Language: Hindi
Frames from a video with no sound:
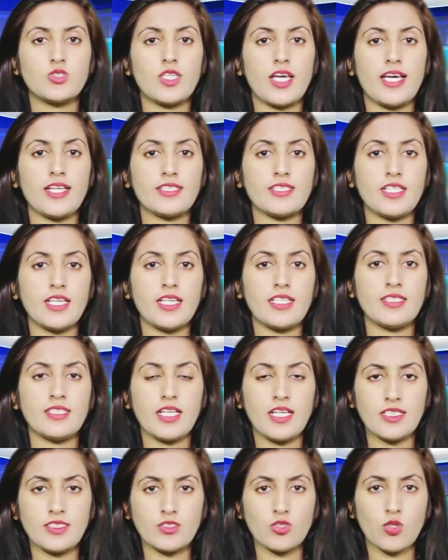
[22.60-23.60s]
चैन की
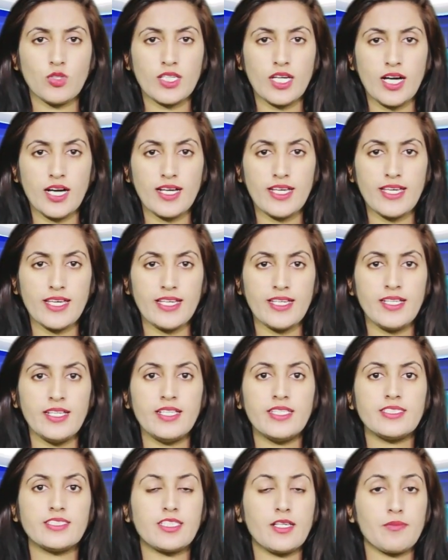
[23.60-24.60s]
नींद सो रहा है
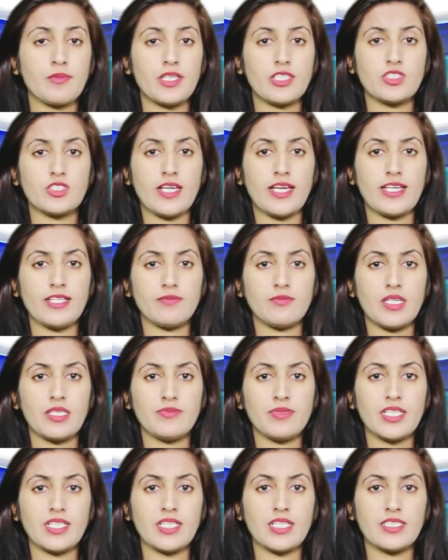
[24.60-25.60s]
जबकि शहर
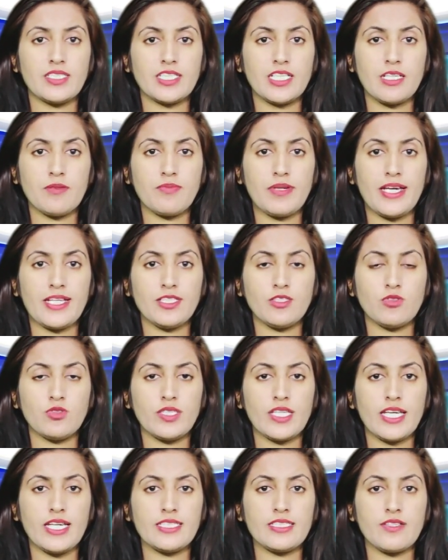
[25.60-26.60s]
भर में गंदगी फैली
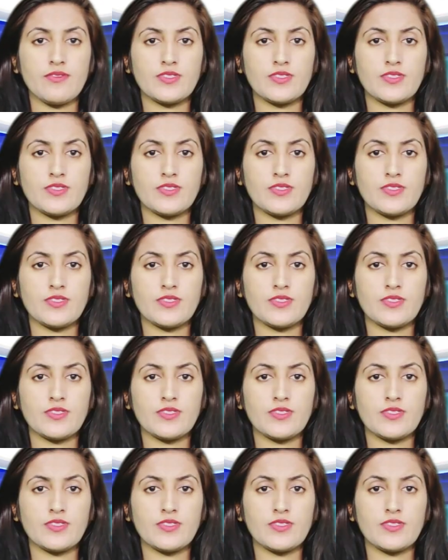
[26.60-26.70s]
हुई है